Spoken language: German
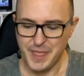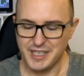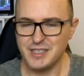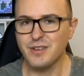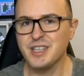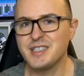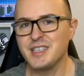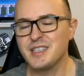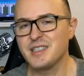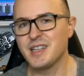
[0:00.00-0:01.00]
das soll jetzt
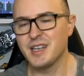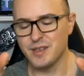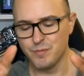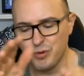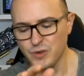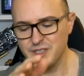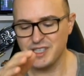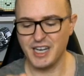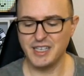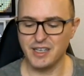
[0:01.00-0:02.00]
nicht ein, äh, ein, Punkt
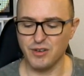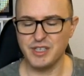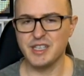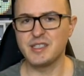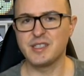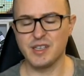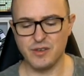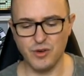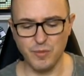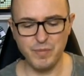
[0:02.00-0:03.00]
sein, der euch jetzt
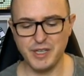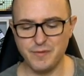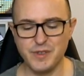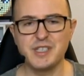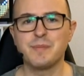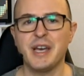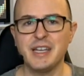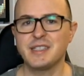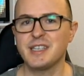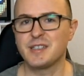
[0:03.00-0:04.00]
komplett von diesem
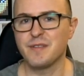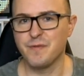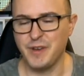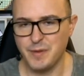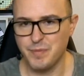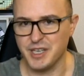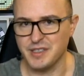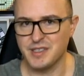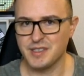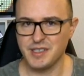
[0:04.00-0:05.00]
Headset
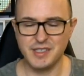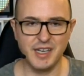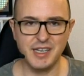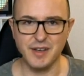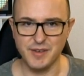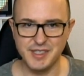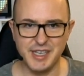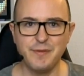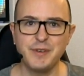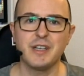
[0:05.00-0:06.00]
wegbringt. Ich sage ja,
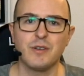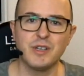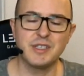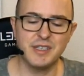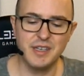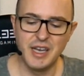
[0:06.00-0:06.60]
sehr viele Leute,